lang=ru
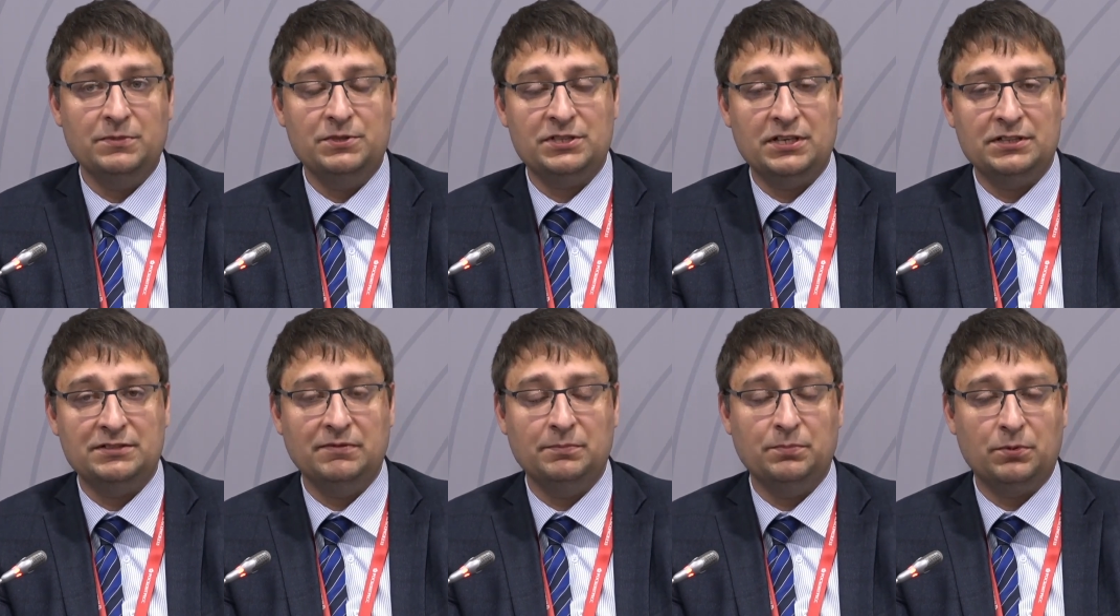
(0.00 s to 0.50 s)
мы
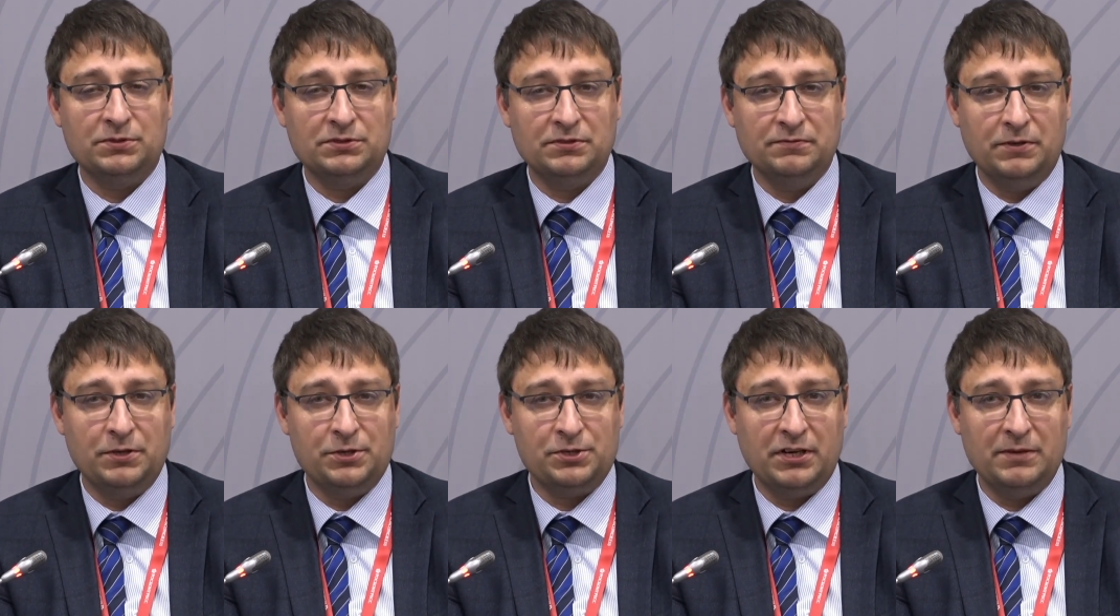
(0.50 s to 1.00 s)
часть
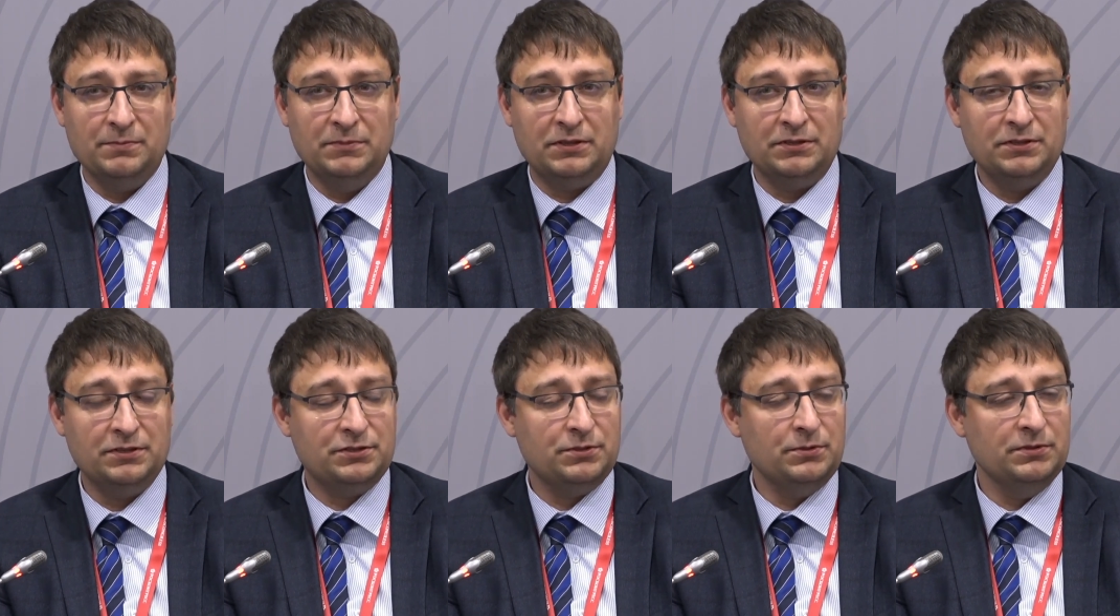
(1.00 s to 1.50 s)
вопросов решаем
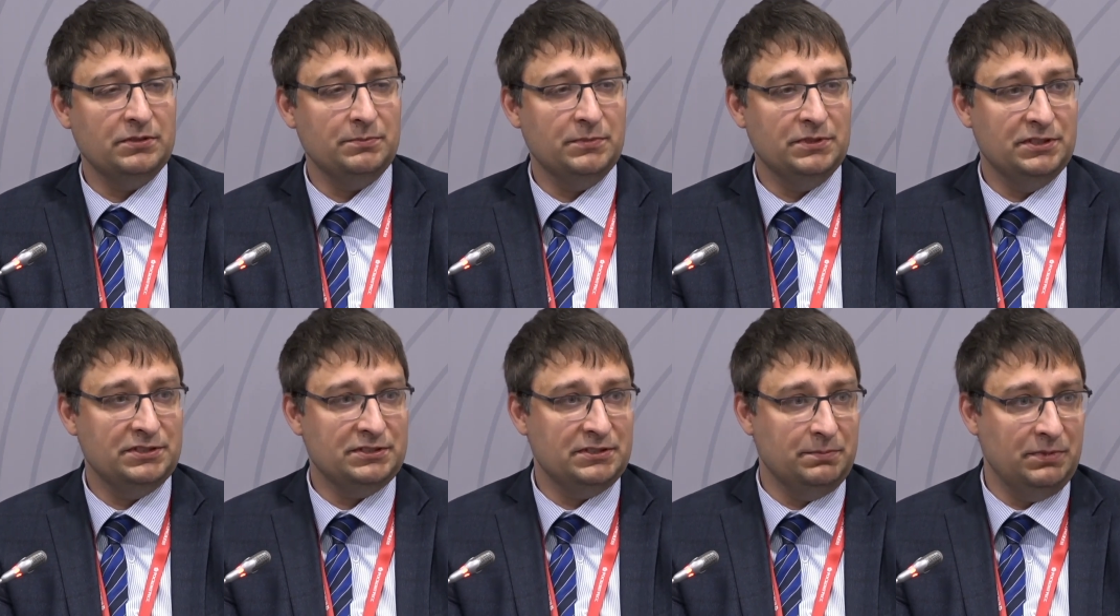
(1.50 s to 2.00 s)

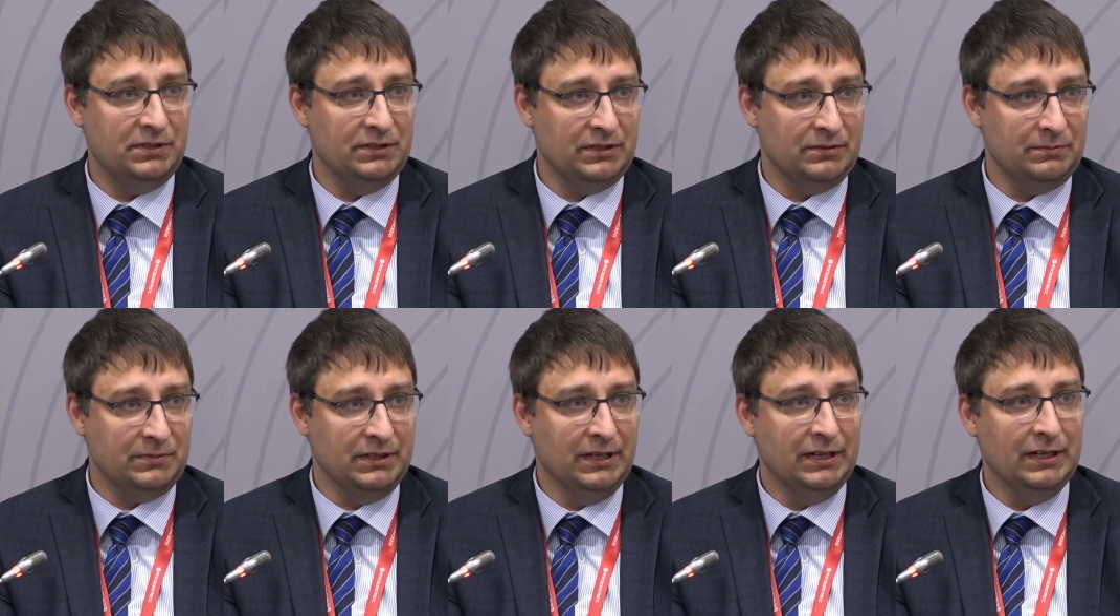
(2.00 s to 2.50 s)
традиционными
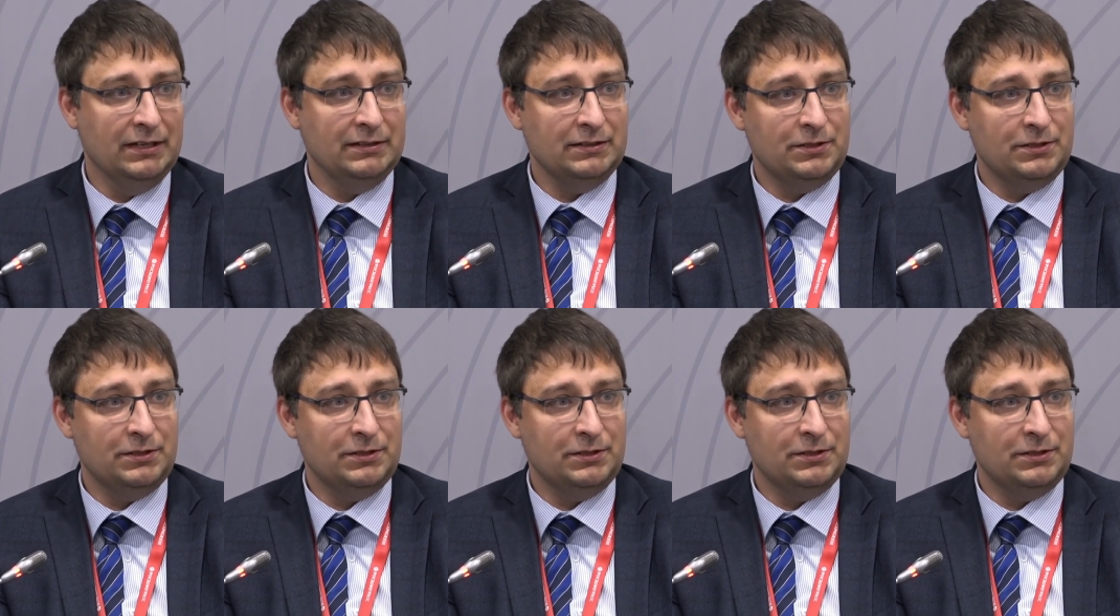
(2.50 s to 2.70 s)
дисциплинами,